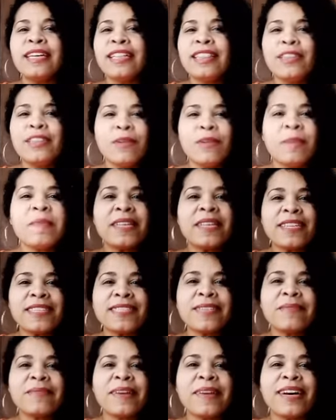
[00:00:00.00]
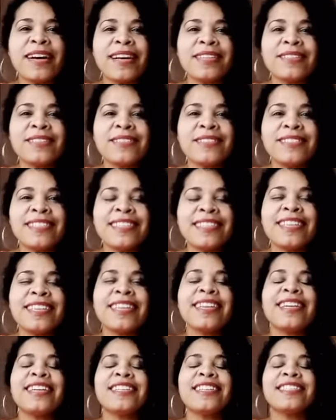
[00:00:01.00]
não apenas amado,
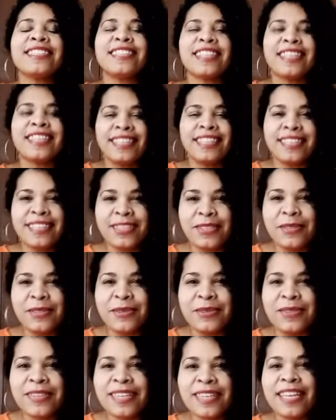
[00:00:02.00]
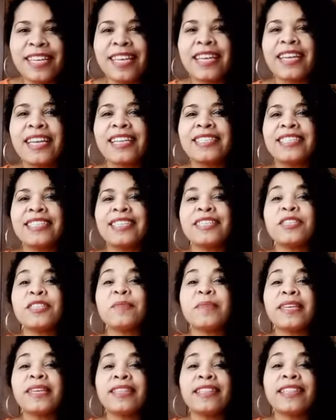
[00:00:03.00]
és querido, és
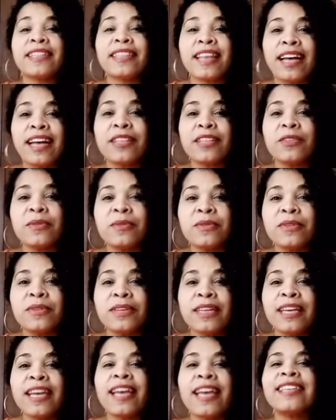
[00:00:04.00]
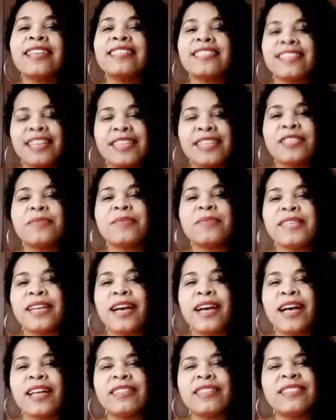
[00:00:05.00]
respeitado, és
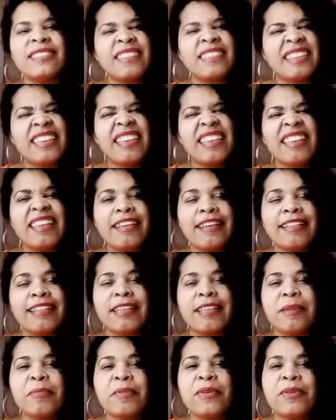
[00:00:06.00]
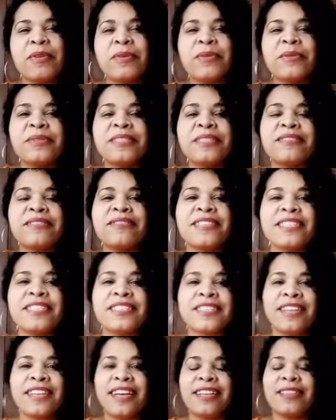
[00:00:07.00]
admirado e até por alguns
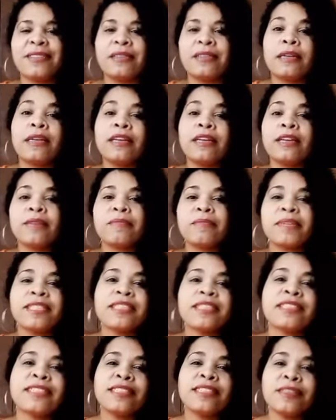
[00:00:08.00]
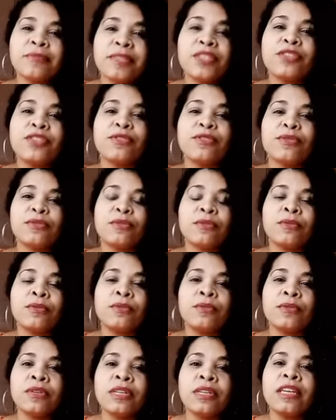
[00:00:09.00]
invejado, mas acima de tudo,
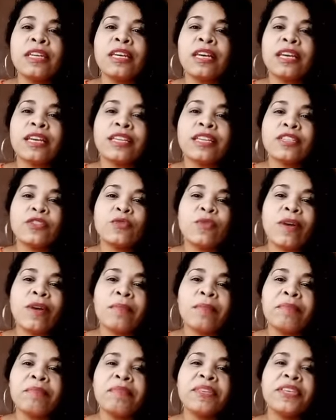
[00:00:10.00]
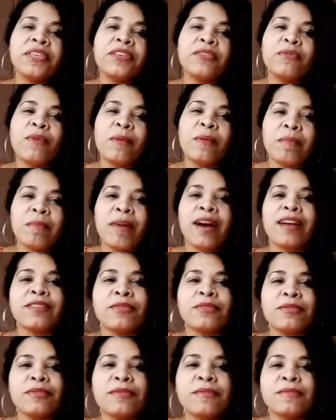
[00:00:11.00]
és um amigo
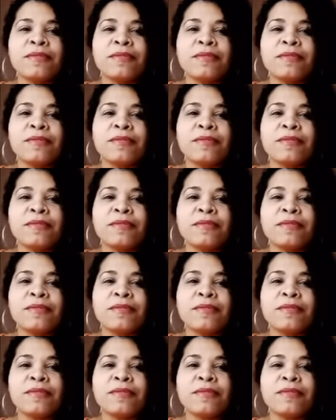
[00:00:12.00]
amado.